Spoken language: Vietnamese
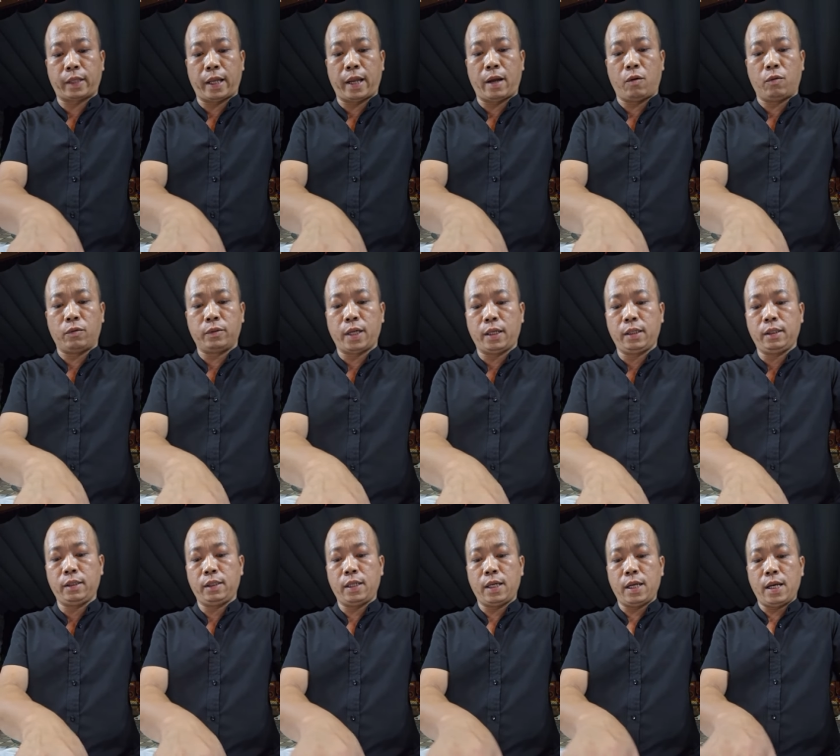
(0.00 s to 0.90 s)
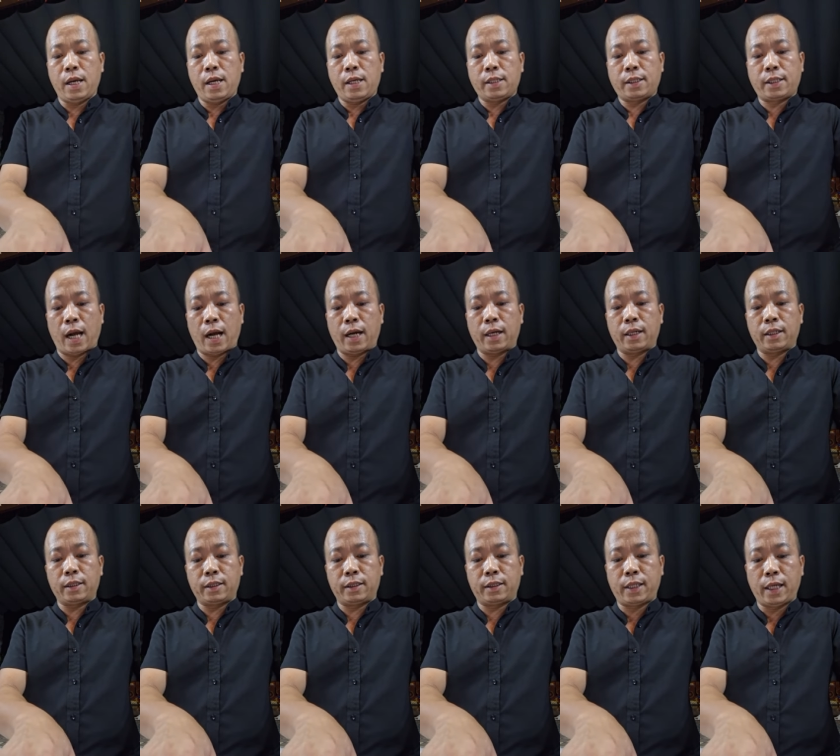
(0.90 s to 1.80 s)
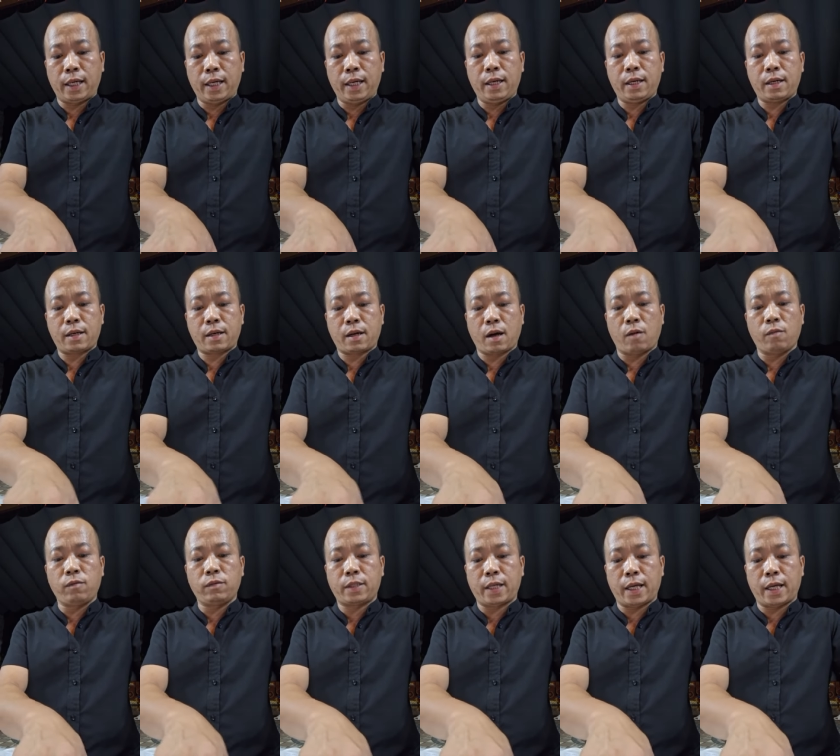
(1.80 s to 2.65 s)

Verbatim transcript: tiểu nhân chẳng chi không